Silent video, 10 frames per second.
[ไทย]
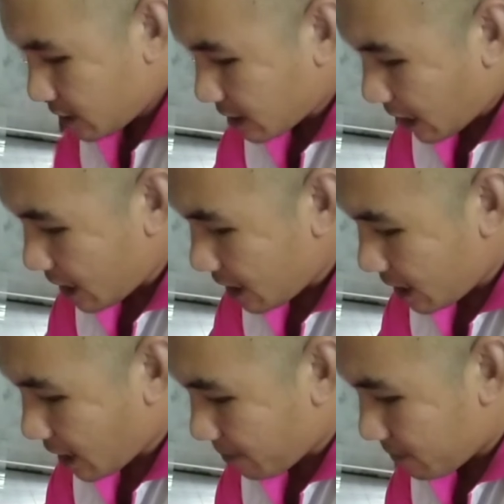จะใช้ได้ดี
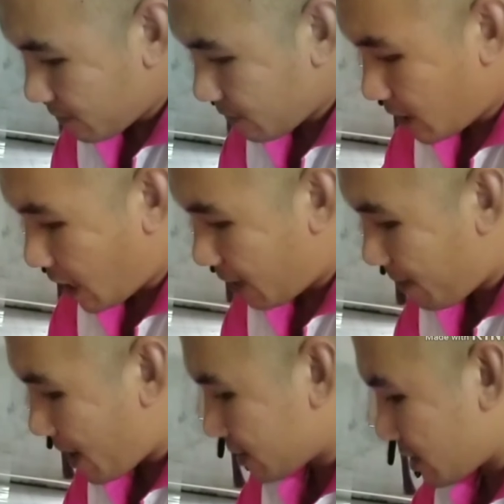กับใคร
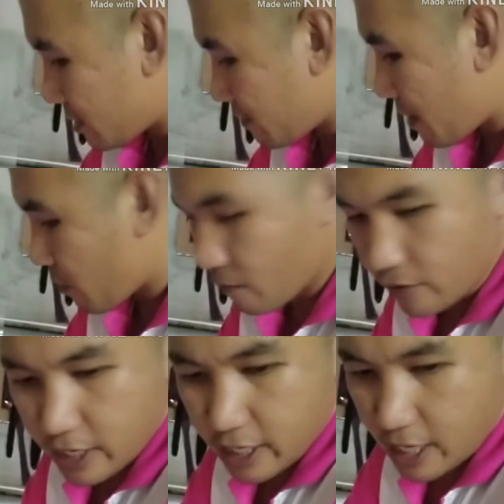บ้างแต่สำหรับผมวิ
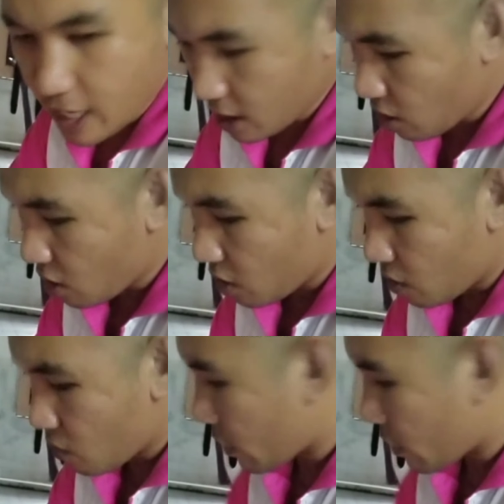ธีนี้ก็โอเค